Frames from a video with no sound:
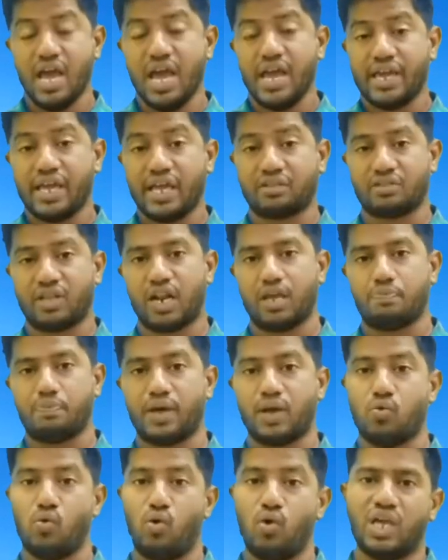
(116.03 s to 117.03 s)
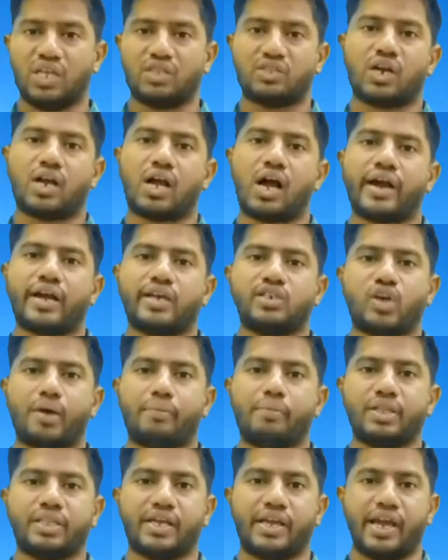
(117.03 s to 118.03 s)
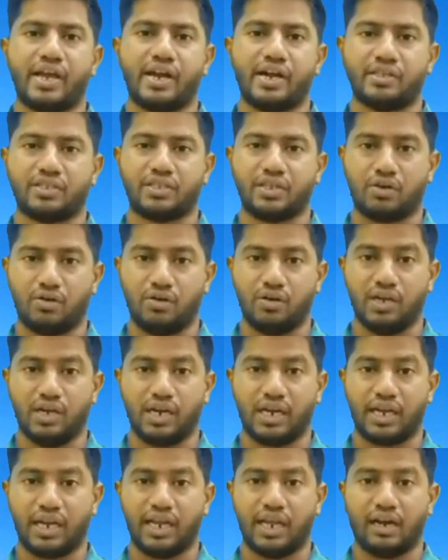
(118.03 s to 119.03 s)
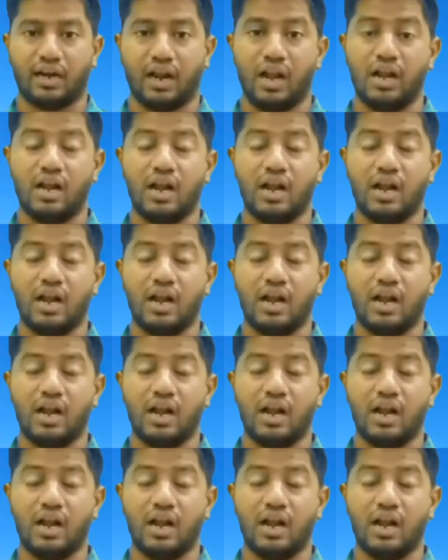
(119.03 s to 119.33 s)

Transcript: எத்தனை பேர் ஊழியத்துக்காக சபத்தை ஏறெடுத்து கொண்டு இருக்கிறீர்கள்